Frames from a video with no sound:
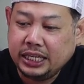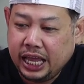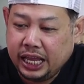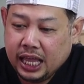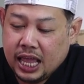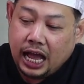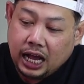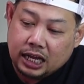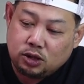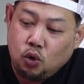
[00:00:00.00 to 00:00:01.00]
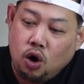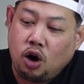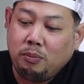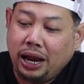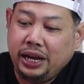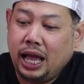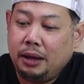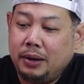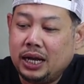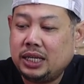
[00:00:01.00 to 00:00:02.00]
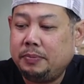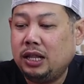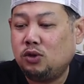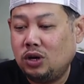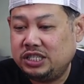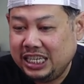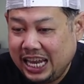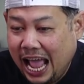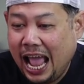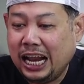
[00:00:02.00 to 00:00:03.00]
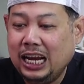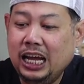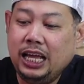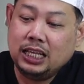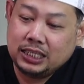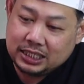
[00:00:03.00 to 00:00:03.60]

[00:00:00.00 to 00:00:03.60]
จริง แต่ถ้าเกิดตัวของมันเนี่ยมันก็จะเป็นตัวสีแดงเลย